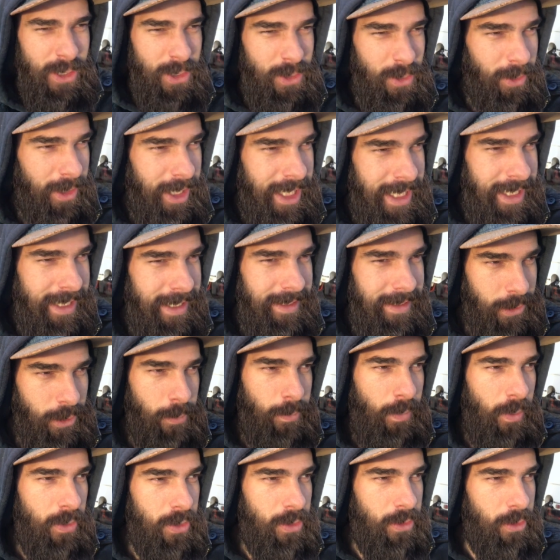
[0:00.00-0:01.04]
sourire, je
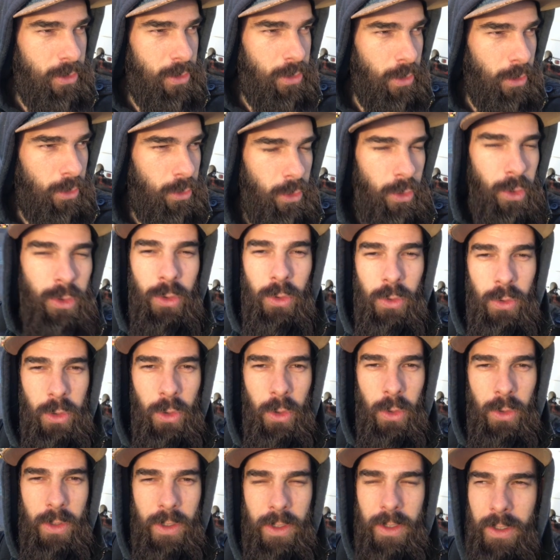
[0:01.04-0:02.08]
pense que surtout le
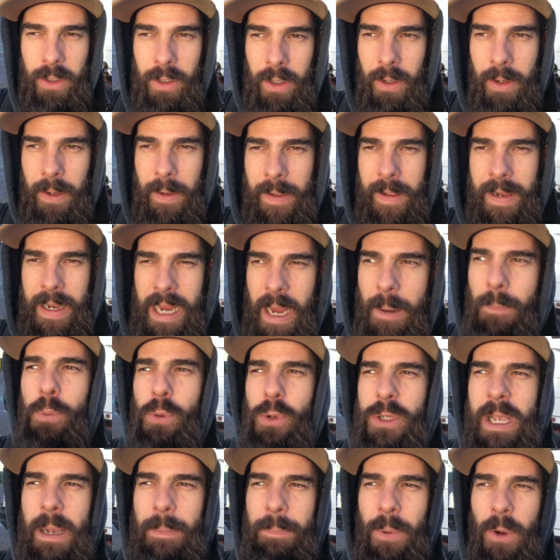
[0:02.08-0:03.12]
contrôle euh, est
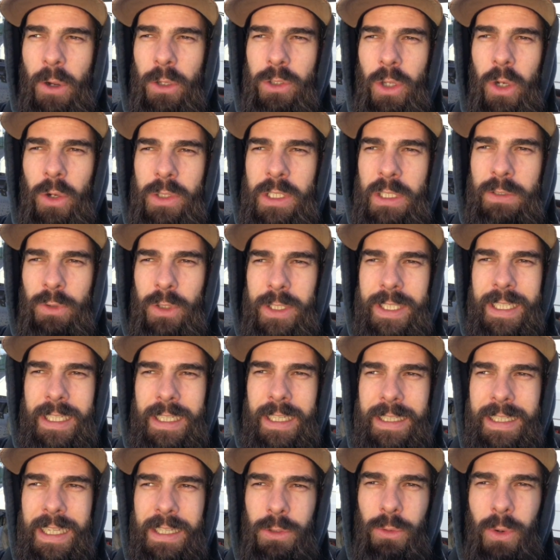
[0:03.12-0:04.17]
plus important au niveau
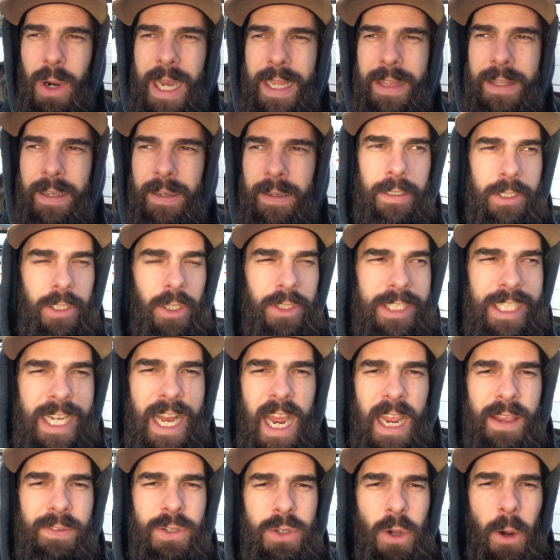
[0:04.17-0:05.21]
des, douanes quand il
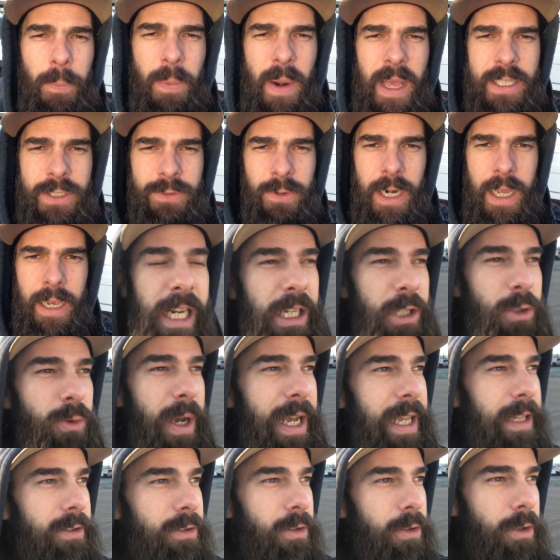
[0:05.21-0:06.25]
arrive sur place voilà. Il doit
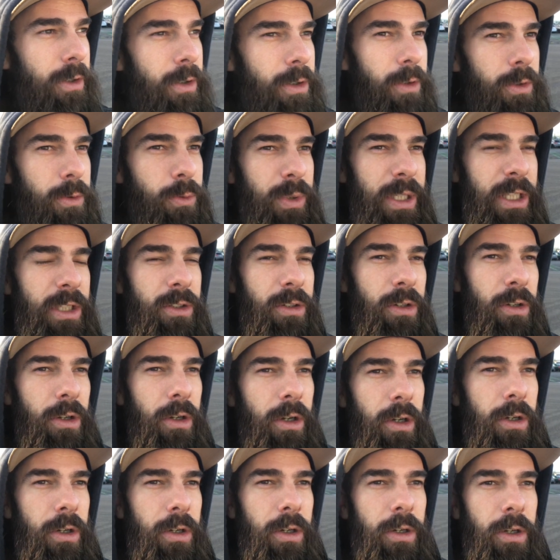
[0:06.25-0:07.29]
être 8h45
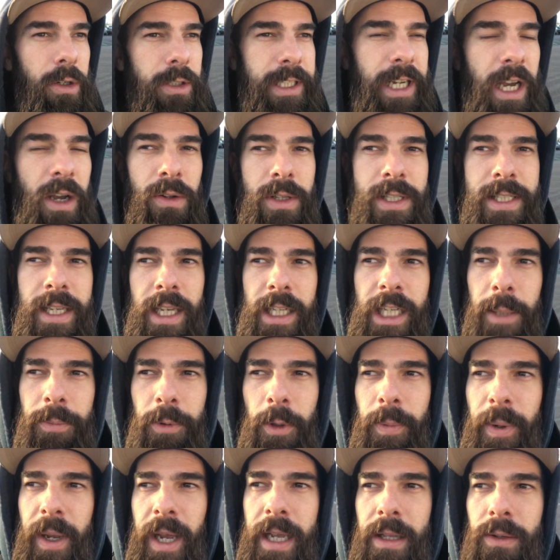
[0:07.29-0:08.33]
euh, à
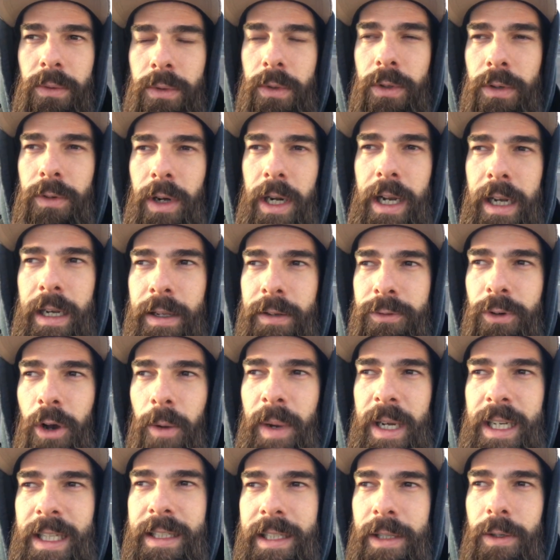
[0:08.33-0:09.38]
peu près donc voilà les
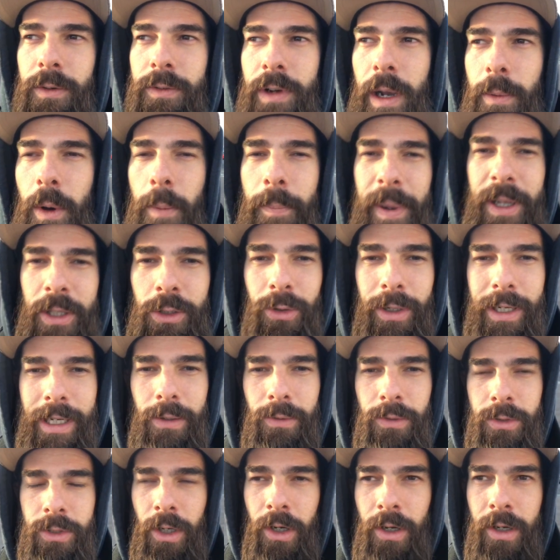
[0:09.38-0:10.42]
formalités ont vraiment pas duré
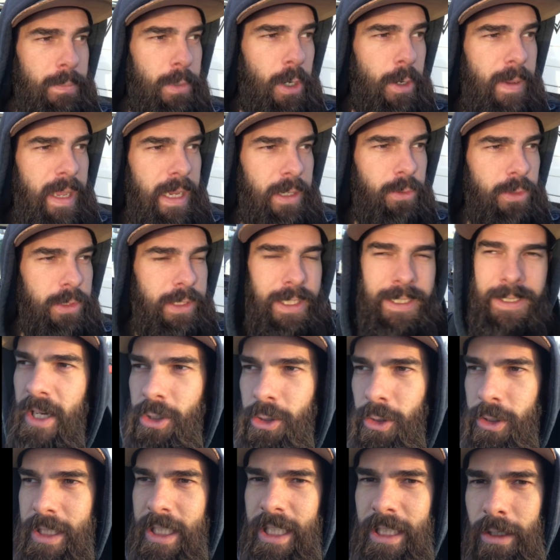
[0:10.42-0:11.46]
longtemps. Bon bah écoutez
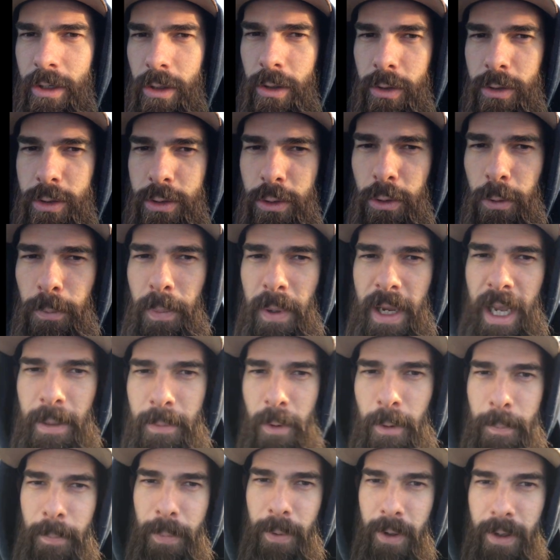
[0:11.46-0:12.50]
je quitte le
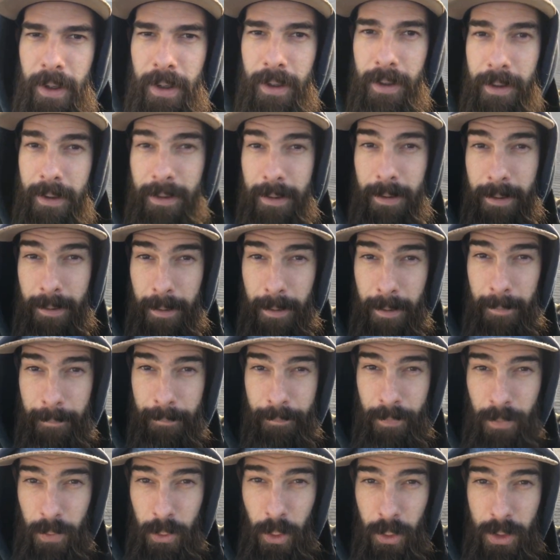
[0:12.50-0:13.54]
superbe port
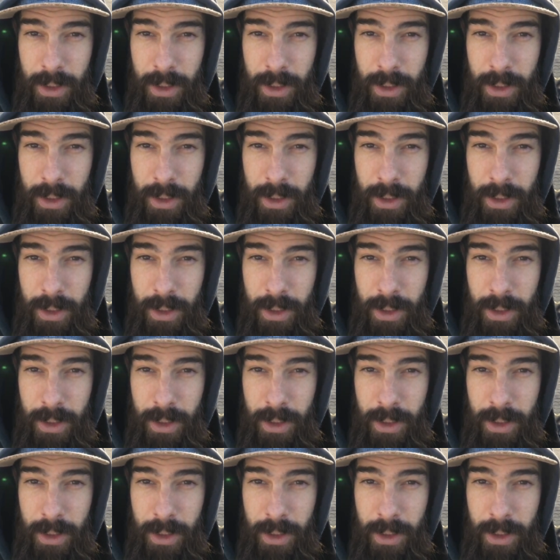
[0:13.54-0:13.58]
de